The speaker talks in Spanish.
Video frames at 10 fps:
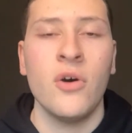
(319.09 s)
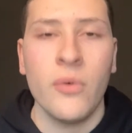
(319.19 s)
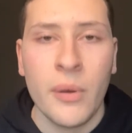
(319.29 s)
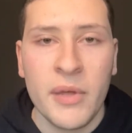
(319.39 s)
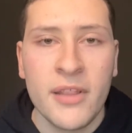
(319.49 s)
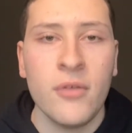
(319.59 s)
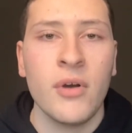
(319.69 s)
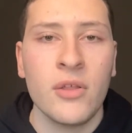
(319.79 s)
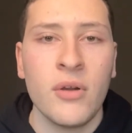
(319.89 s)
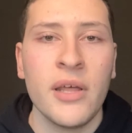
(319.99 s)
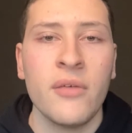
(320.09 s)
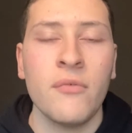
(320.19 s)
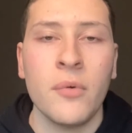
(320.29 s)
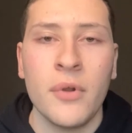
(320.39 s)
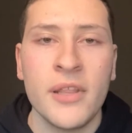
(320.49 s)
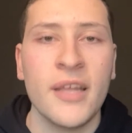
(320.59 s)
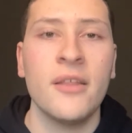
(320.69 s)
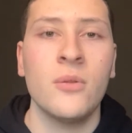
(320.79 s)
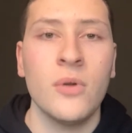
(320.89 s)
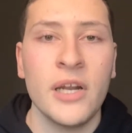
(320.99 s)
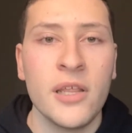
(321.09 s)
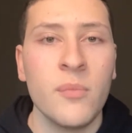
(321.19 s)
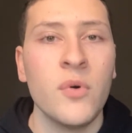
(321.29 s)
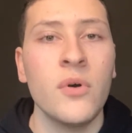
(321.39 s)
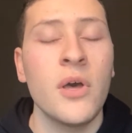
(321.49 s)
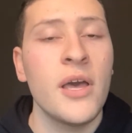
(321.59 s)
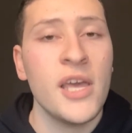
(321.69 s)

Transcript: Obviamente Lucas Olaza, un futbolista titularísimo,